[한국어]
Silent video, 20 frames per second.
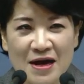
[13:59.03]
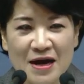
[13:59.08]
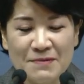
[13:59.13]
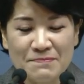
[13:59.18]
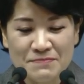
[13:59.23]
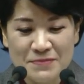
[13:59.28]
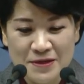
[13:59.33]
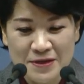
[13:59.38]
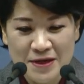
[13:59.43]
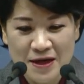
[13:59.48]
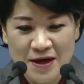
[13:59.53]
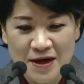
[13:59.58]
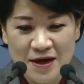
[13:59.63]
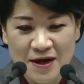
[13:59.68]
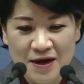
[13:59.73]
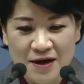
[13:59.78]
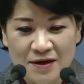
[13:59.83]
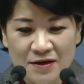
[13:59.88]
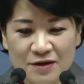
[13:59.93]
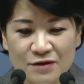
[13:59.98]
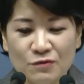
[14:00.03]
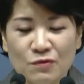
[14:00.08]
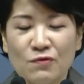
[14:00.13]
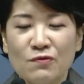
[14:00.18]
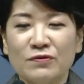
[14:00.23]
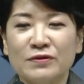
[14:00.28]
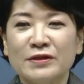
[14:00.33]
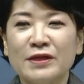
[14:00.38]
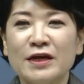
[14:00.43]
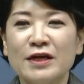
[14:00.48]
압니다.
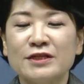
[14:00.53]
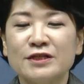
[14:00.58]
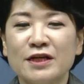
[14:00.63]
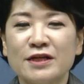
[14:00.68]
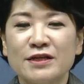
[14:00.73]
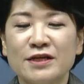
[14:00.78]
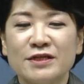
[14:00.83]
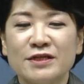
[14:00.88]
그리고 내 죄